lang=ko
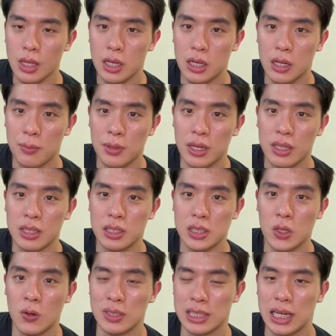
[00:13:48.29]
그러면
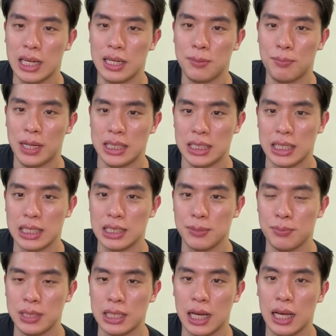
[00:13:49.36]
영상
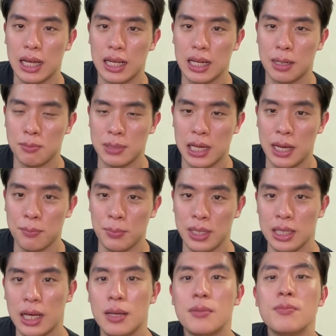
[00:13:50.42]
마치겠습니다
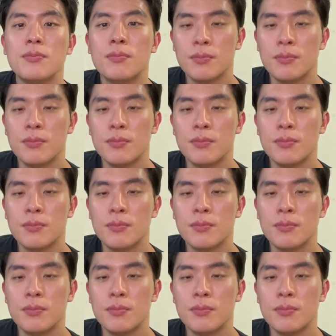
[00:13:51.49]
감사합니다